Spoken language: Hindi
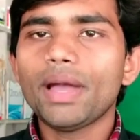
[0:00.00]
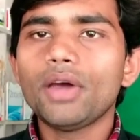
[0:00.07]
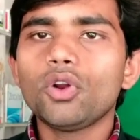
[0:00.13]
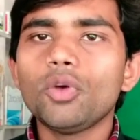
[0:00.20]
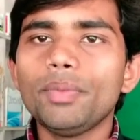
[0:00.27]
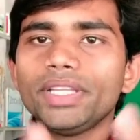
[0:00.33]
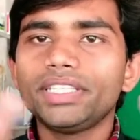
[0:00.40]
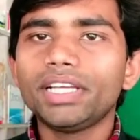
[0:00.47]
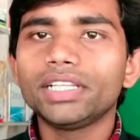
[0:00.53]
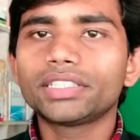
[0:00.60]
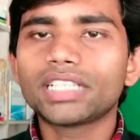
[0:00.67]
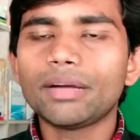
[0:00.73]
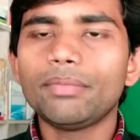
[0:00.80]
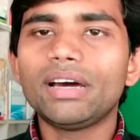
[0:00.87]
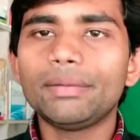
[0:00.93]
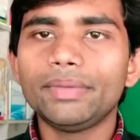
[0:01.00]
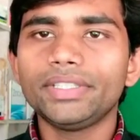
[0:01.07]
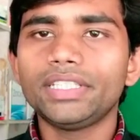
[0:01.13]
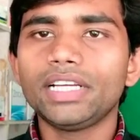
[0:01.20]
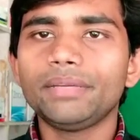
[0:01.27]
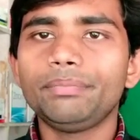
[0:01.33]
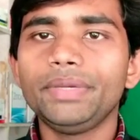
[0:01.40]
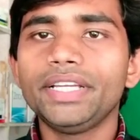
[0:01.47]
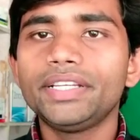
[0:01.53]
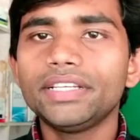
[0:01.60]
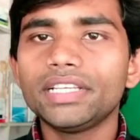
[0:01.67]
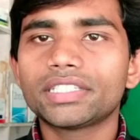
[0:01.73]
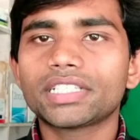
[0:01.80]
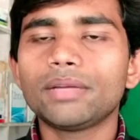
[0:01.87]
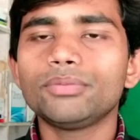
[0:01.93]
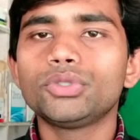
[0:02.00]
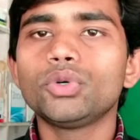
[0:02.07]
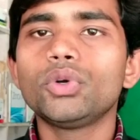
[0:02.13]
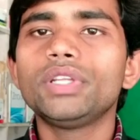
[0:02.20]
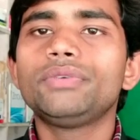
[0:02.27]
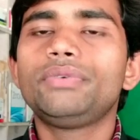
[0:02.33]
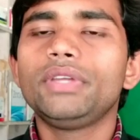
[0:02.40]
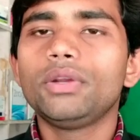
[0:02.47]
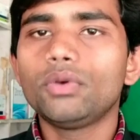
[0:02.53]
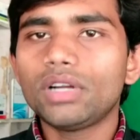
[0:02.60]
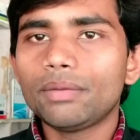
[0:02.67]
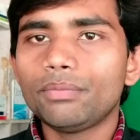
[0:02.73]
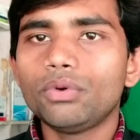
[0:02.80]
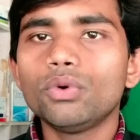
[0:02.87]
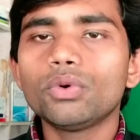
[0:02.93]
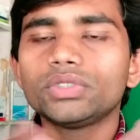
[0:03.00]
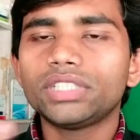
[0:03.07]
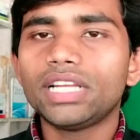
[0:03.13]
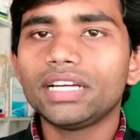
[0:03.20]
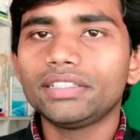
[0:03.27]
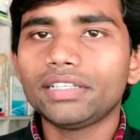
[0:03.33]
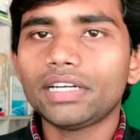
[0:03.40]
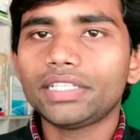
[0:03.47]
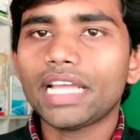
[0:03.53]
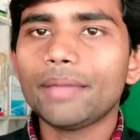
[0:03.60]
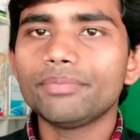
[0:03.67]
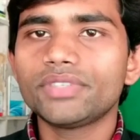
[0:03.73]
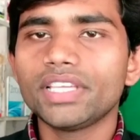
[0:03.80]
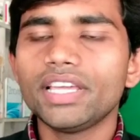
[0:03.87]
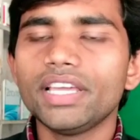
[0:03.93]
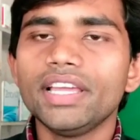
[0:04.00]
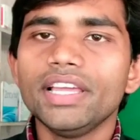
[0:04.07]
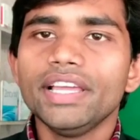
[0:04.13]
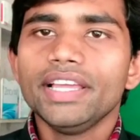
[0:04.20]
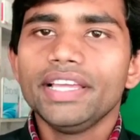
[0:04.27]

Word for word: पैरों में दर्द कमर में दर्द वीकनेस कमजोरी फील होना भूख न लगना टाइम से